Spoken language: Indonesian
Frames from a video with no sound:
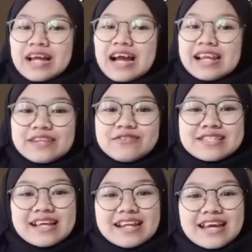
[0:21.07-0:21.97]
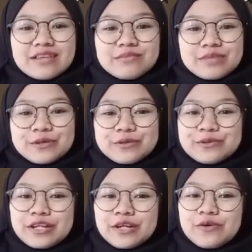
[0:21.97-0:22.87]
Ahlan wa sahlan
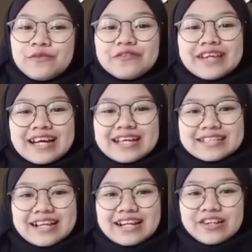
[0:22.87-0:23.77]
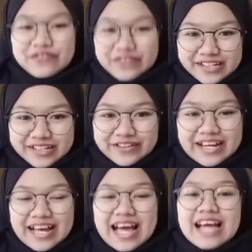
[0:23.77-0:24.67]
bihudurikum fi hazal video.
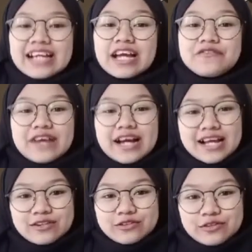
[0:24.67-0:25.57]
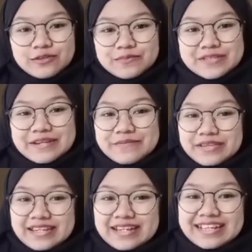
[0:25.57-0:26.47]
Kaifahalukum
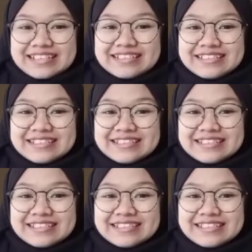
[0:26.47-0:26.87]
jami'an?